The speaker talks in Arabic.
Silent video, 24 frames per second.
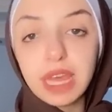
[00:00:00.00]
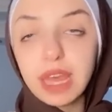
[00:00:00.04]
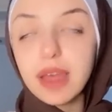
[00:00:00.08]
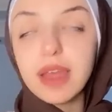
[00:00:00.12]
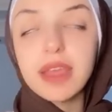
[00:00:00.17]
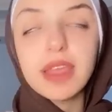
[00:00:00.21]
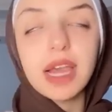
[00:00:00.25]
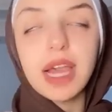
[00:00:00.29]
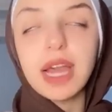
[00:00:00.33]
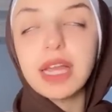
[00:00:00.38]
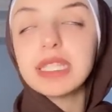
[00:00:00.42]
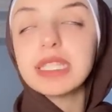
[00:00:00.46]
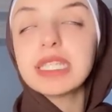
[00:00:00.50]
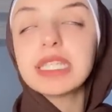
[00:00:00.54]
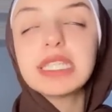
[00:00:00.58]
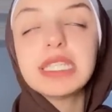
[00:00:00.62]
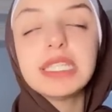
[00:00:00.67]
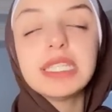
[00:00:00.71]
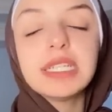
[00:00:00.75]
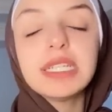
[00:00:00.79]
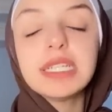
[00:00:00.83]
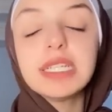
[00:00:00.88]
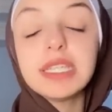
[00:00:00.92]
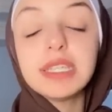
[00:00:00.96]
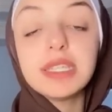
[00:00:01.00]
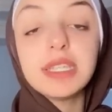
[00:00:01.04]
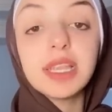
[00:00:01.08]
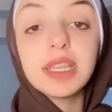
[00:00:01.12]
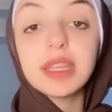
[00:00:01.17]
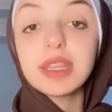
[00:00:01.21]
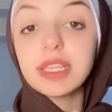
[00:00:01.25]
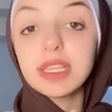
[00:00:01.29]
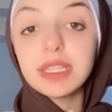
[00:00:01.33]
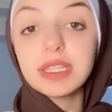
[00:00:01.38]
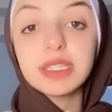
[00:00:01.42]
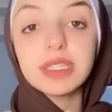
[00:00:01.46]
يعني كتير جدا
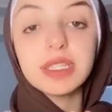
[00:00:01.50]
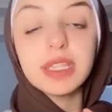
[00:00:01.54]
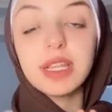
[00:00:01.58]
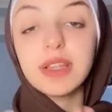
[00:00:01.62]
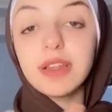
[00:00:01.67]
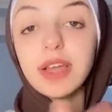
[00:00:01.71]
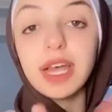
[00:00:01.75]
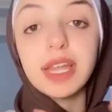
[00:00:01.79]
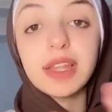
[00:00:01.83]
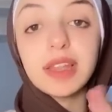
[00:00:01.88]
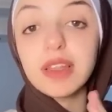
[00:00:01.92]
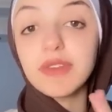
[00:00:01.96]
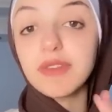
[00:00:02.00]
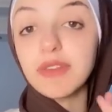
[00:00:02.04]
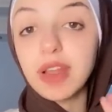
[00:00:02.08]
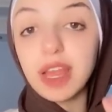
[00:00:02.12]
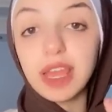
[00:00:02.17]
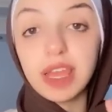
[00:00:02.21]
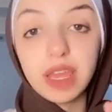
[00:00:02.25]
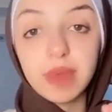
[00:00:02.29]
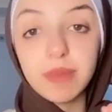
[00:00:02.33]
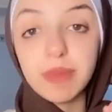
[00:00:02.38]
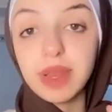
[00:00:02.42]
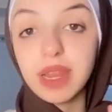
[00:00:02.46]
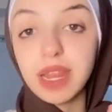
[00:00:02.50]
تنزل حتى في الايام